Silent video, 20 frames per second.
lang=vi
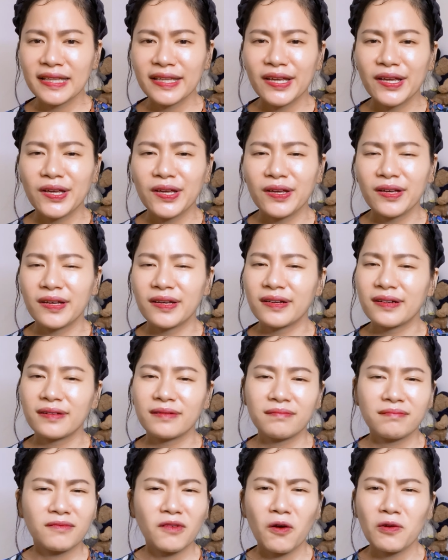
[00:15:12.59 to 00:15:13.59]
thì
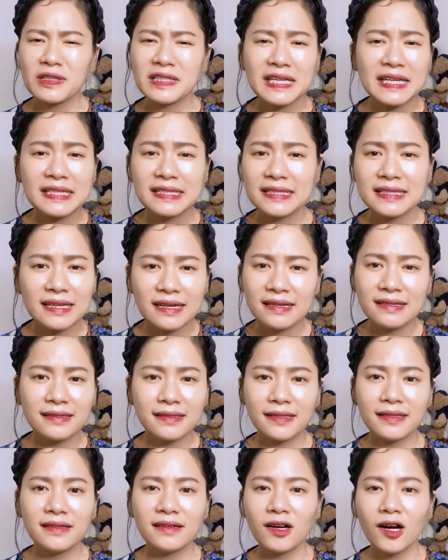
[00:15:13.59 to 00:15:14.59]
còn chần chờ
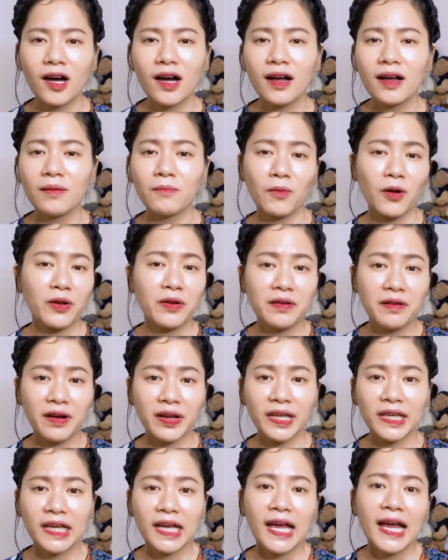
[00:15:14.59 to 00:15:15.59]
gì nữa mọi
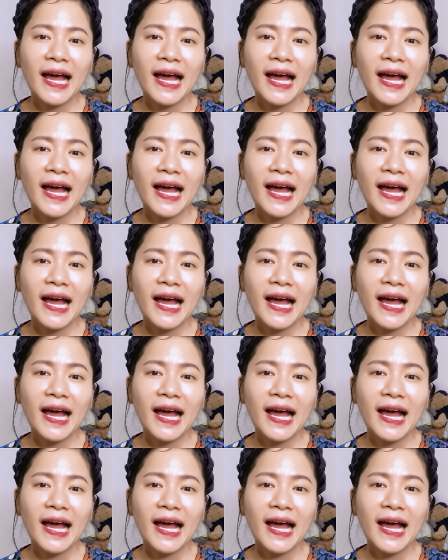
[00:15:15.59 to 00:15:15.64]
người,